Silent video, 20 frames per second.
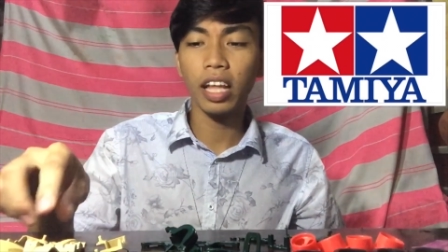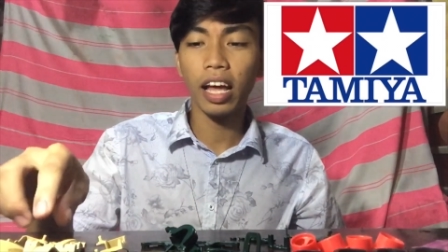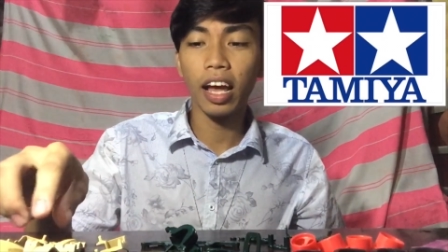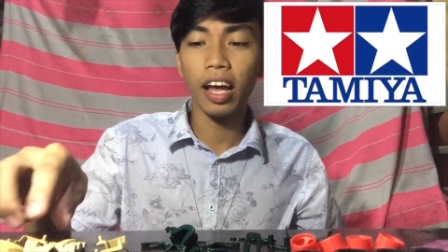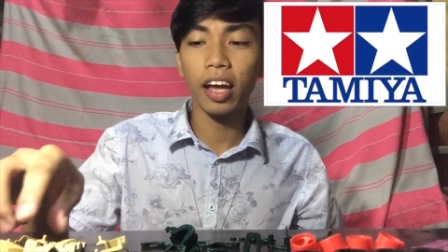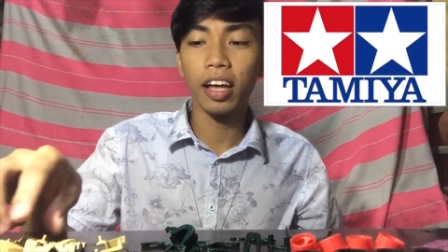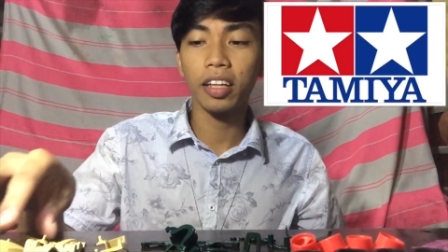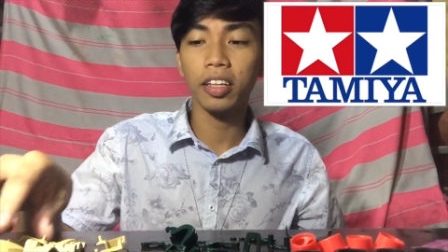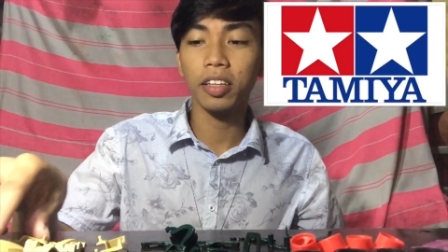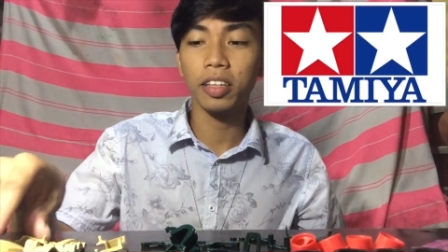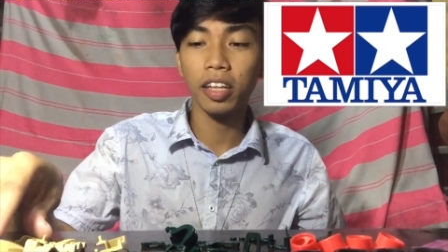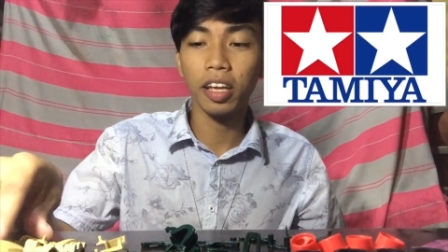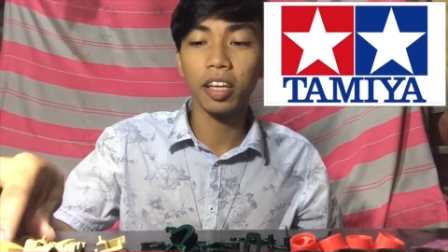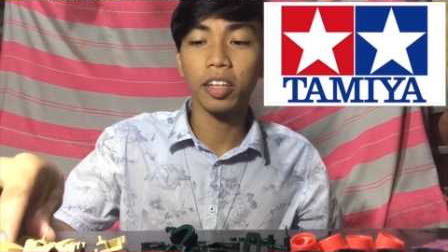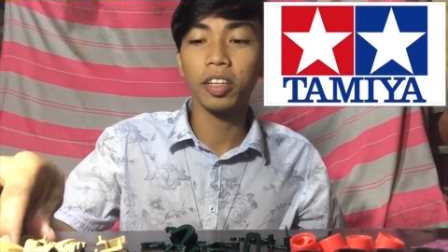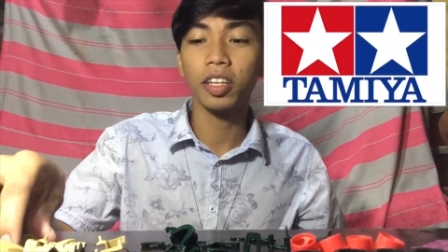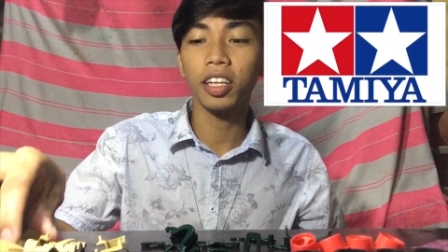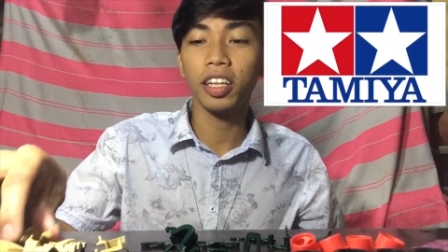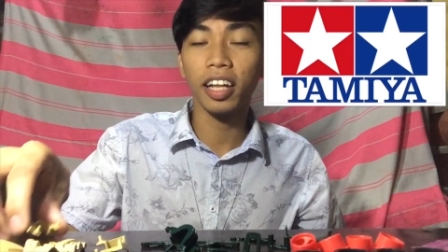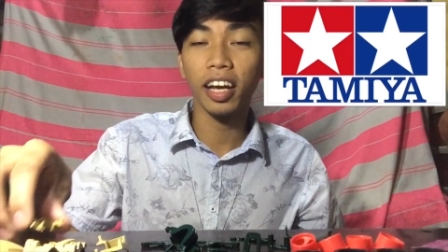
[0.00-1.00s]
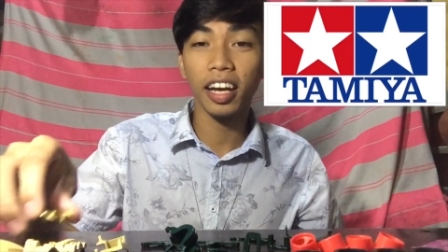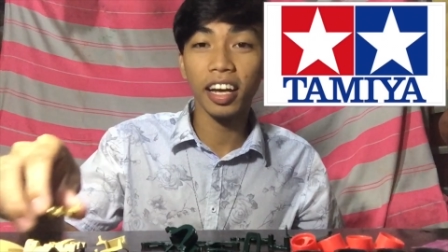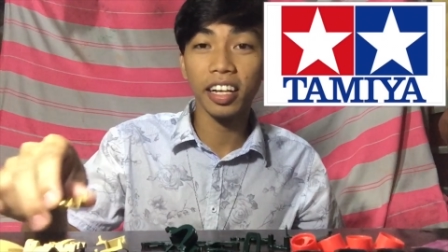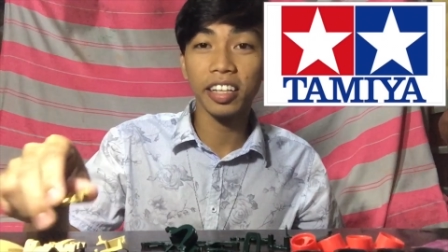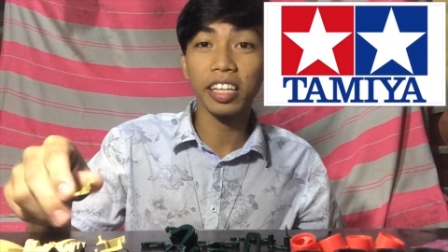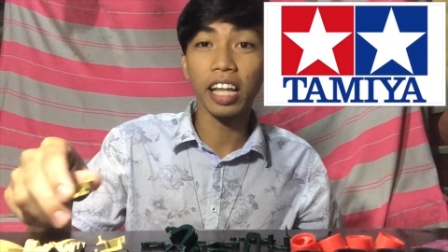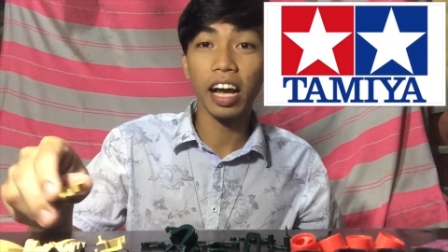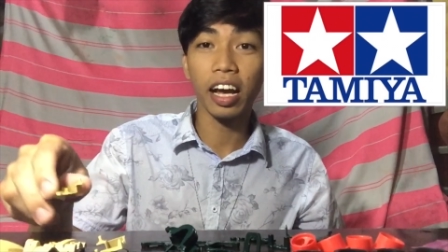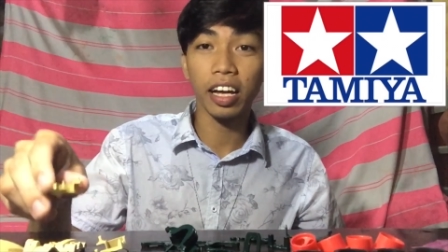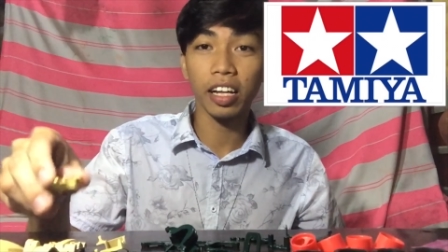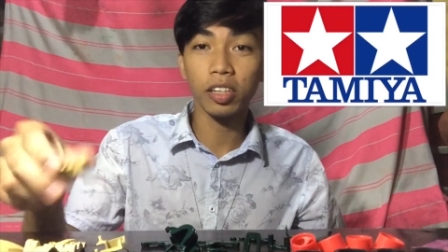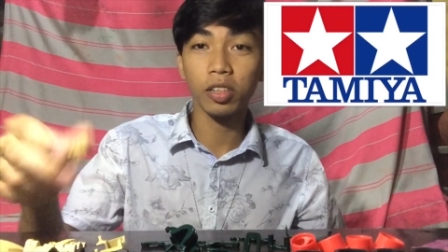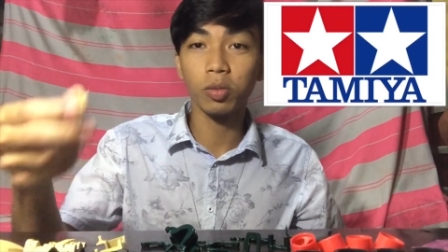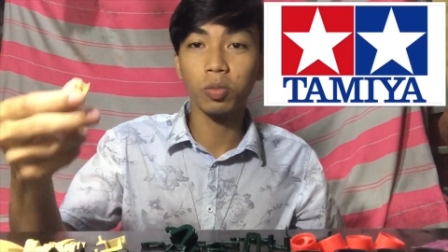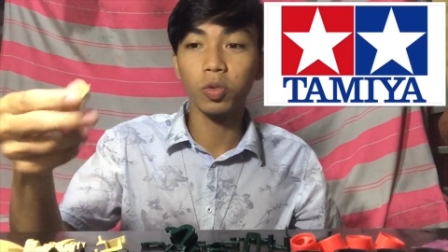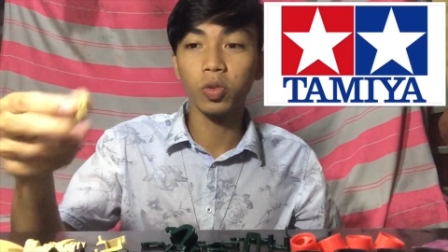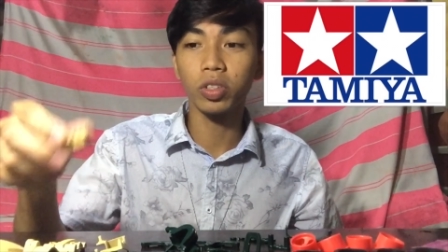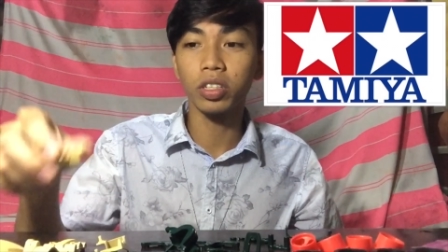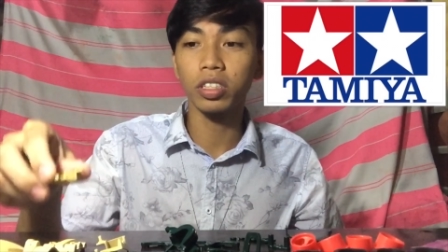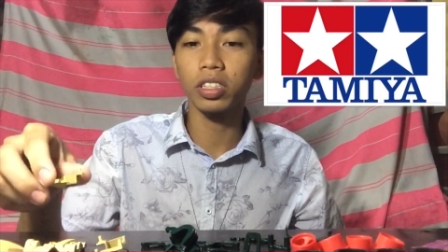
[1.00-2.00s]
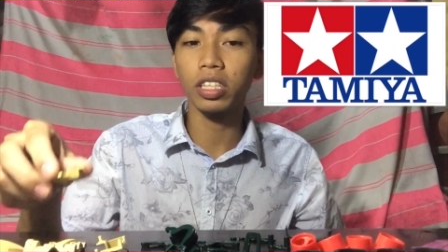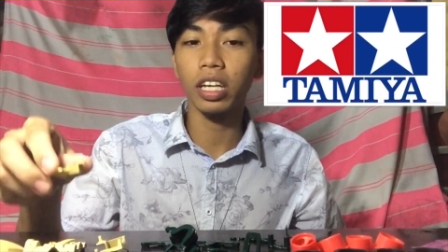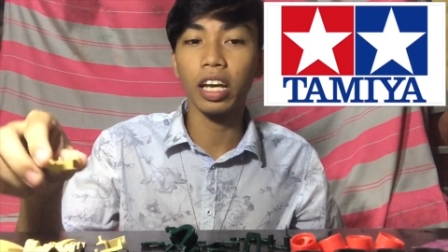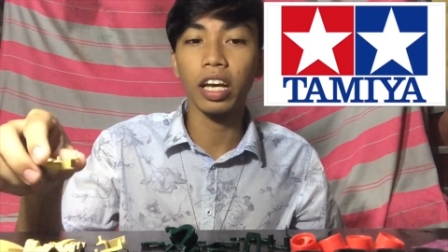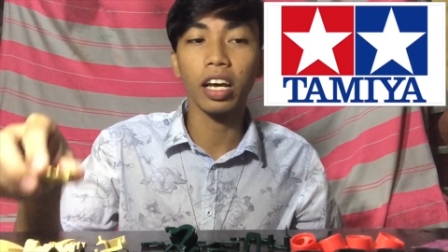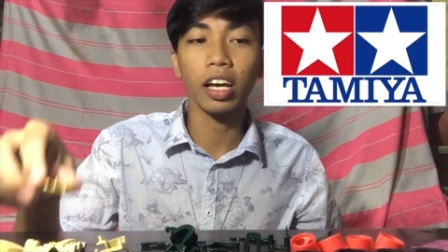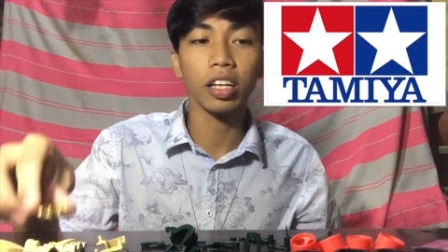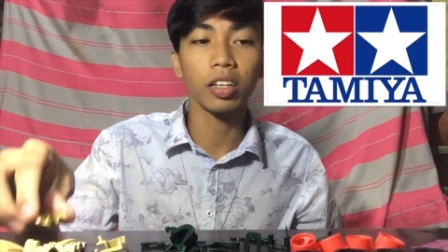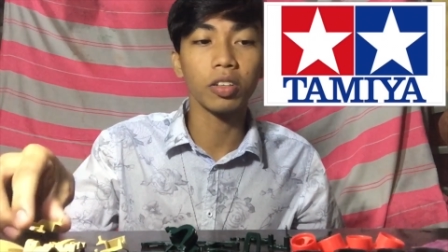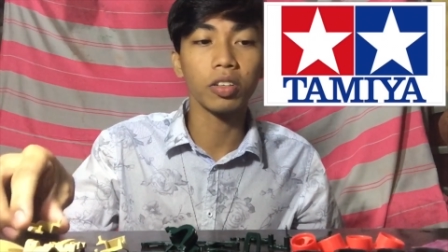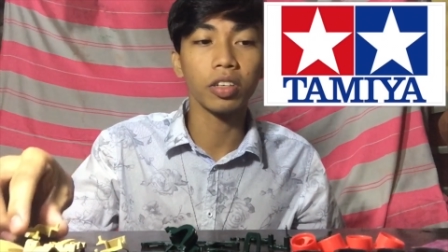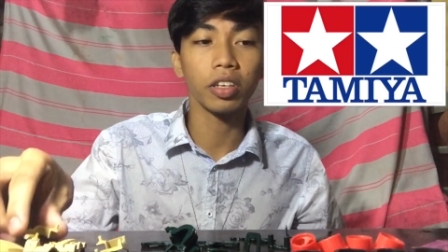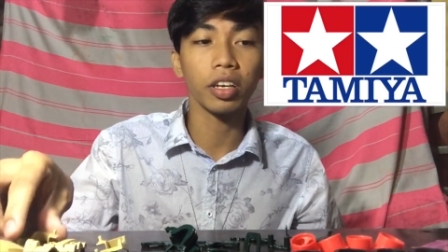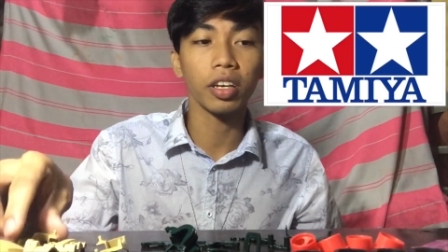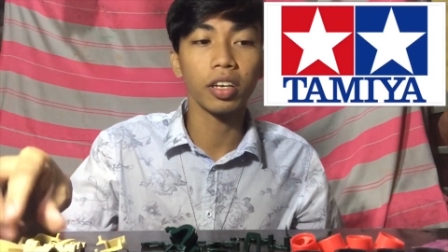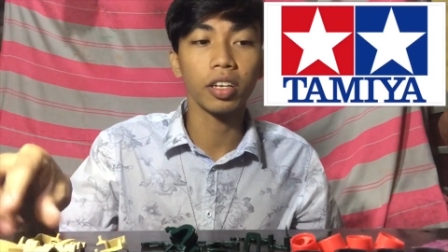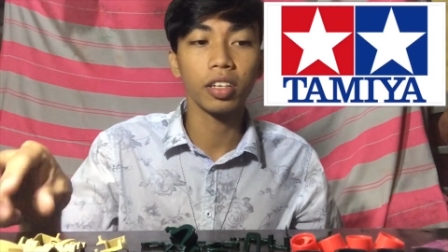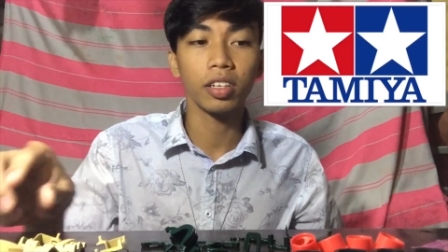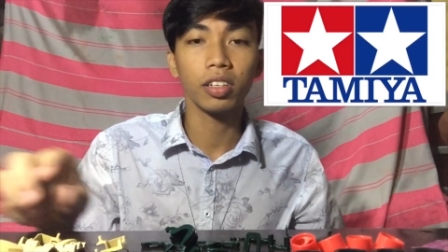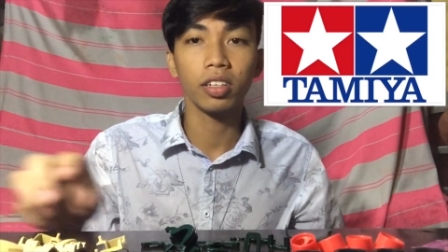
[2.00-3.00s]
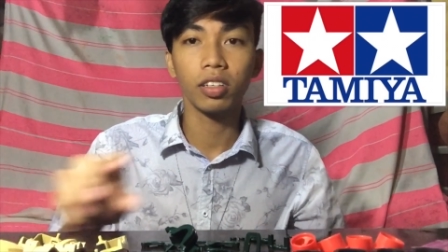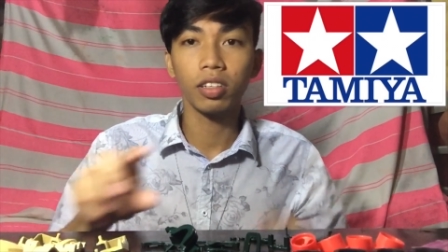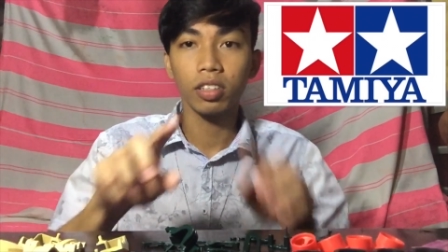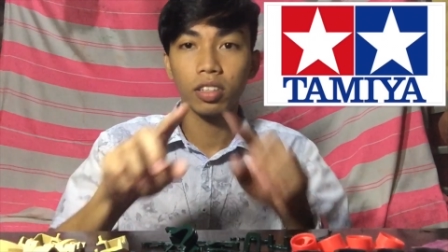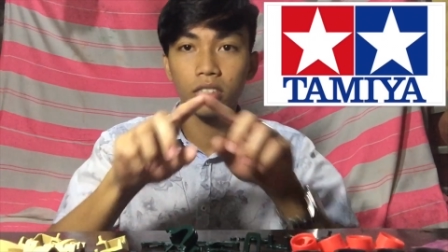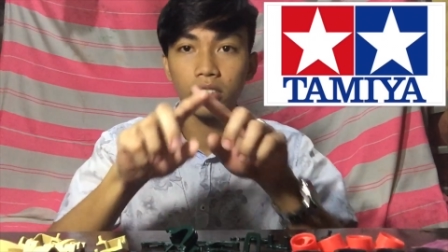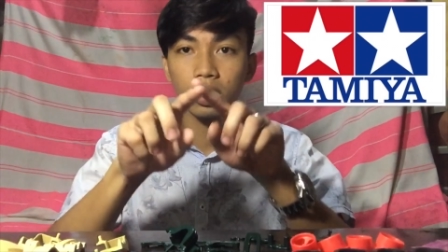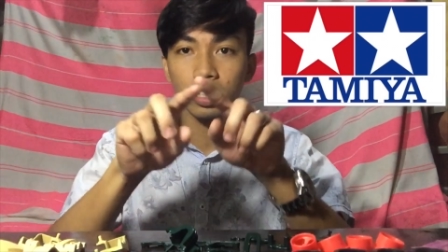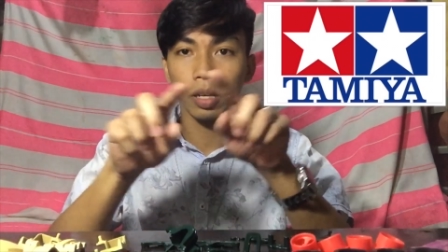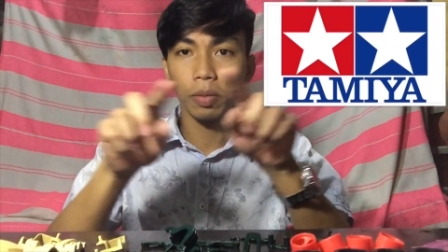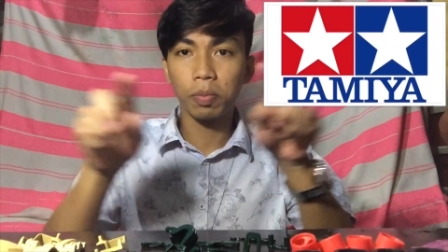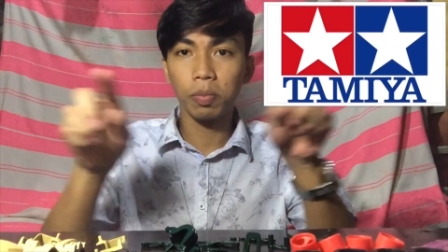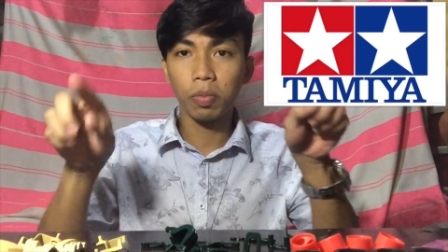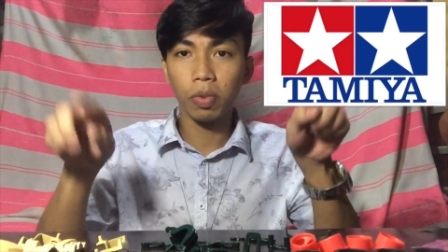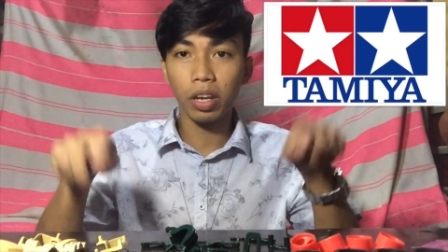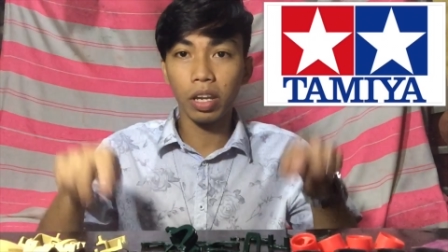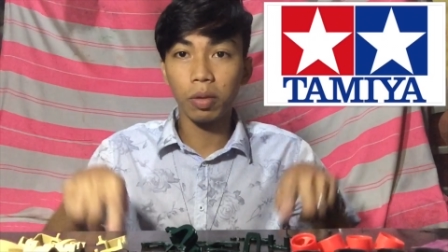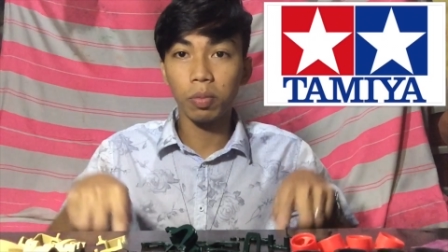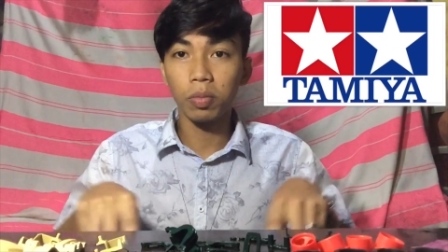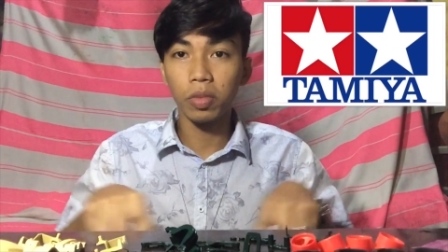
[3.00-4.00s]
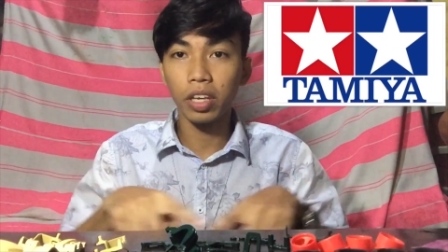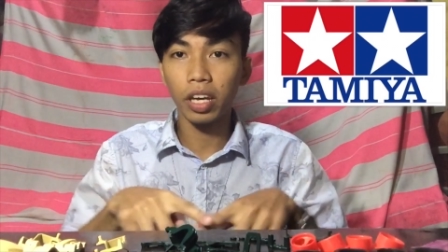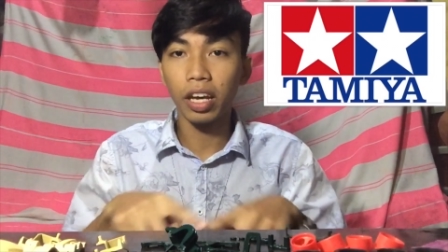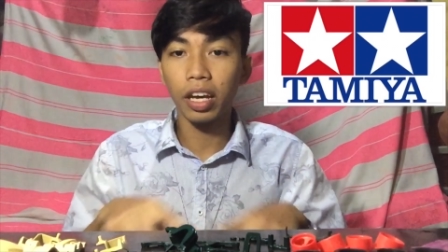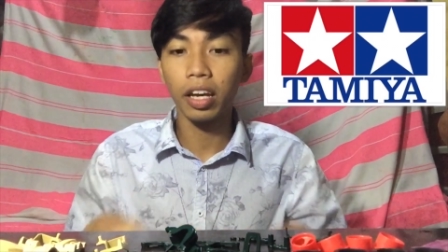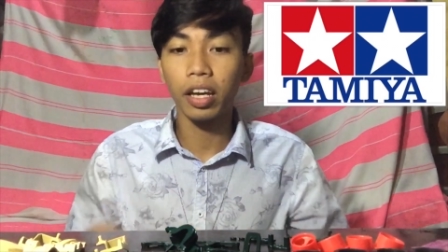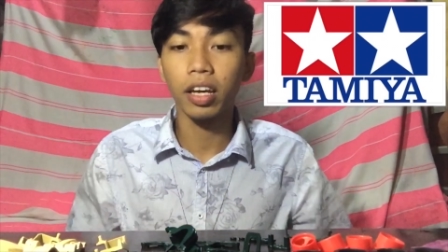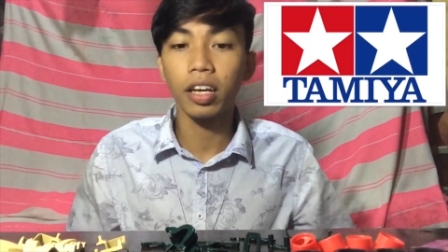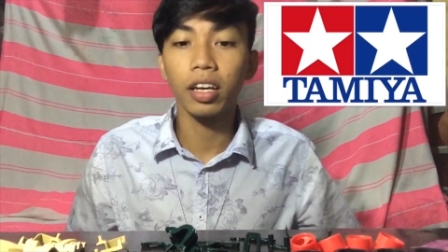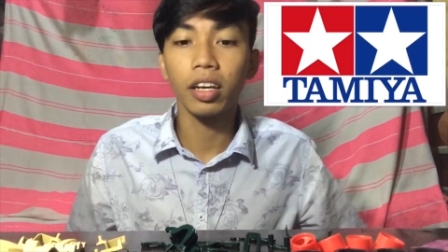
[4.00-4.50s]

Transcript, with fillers: Ah, hindi. Tinanggal-tanggal ko muna sa ano niya. Sa frame niya.